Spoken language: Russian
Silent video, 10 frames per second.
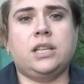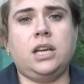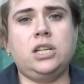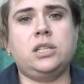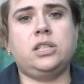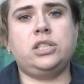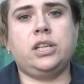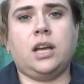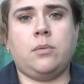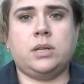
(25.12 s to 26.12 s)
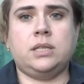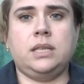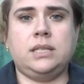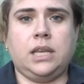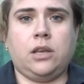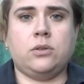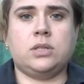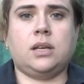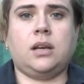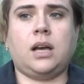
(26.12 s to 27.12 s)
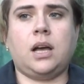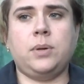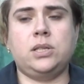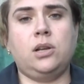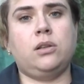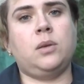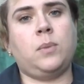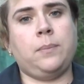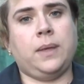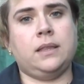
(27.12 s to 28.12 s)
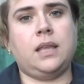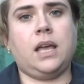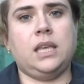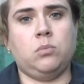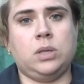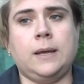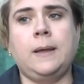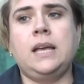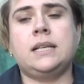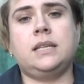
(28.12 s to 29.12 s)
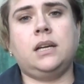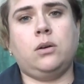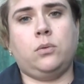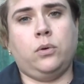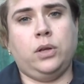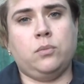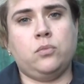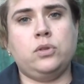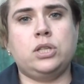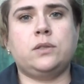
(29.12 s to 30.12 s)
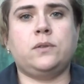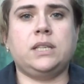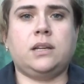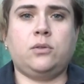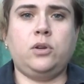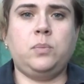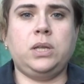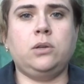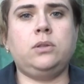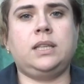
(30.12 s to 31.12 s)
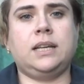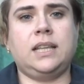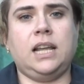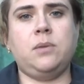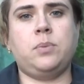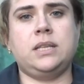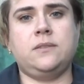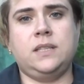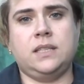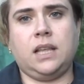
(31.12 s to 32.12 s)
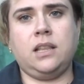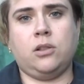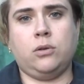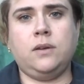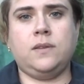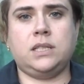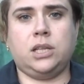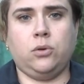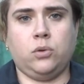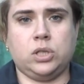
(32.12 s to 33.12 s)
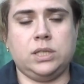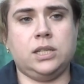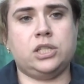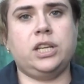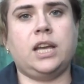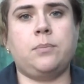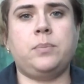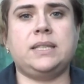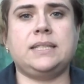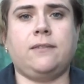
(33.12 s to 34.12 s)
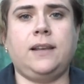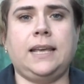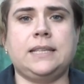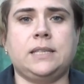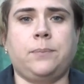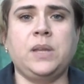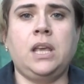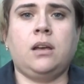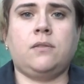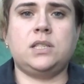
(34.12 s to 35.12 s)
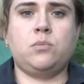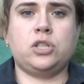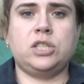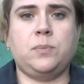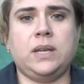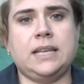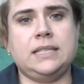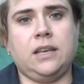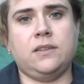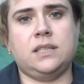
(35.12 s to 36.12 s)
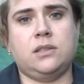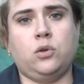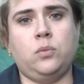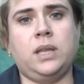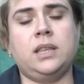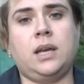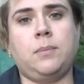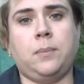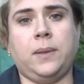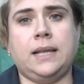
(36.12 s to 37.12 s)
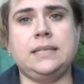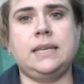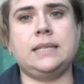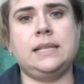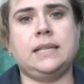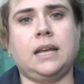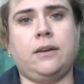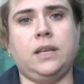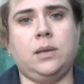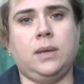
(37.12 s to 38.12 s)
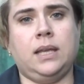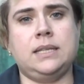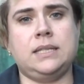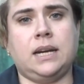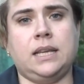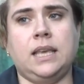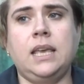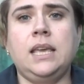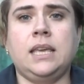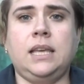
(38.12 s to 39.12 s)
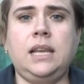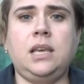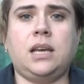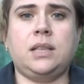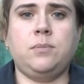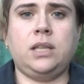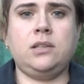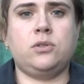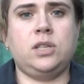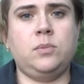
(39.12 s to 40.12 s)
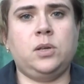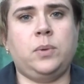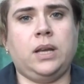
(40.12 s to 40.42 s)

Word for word: Также должникам разъясняются определенные моменты, а именно за какое имущество, за какой период и так далее произведена налоговая задолженность. Должник должникам представляется возможность предоставить документы об оплате, если таковые имелись ранее, или отмены судебных